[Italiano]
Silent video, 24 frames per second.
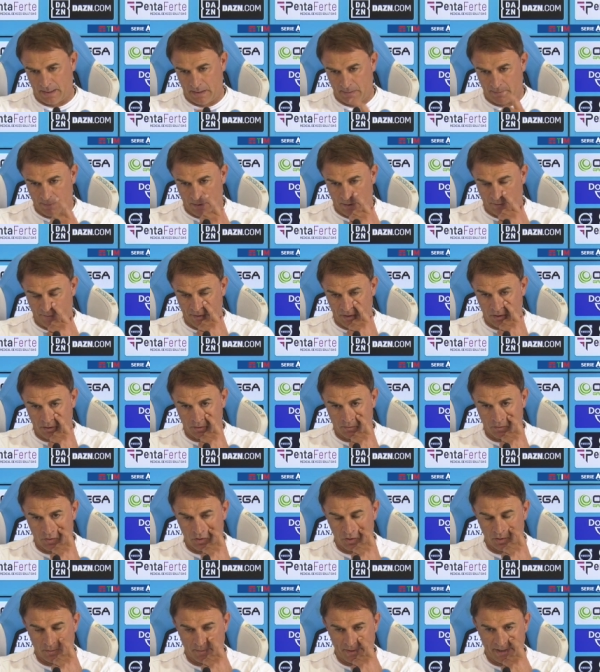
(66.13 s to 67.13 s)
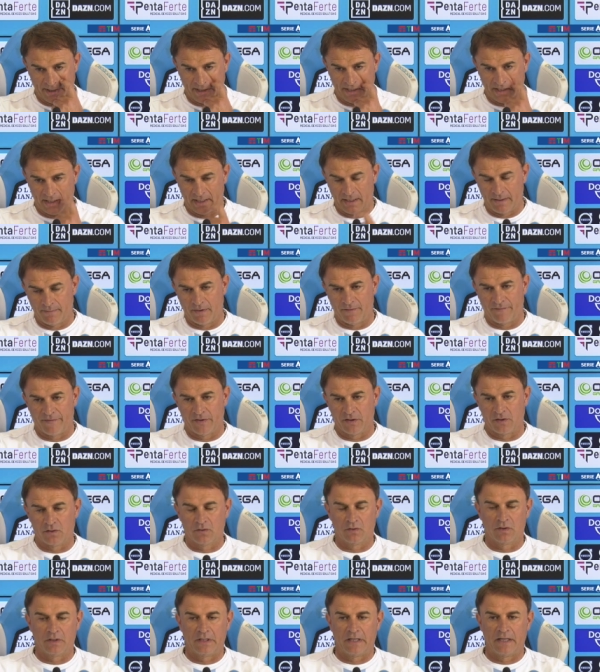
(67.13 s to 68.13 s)
abbiamo fatto molto bene, abbiamo
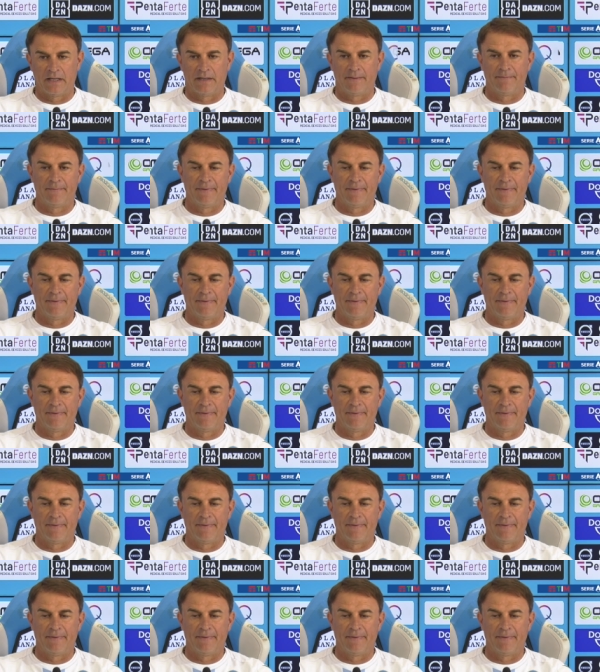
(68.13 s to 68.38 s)
fatto una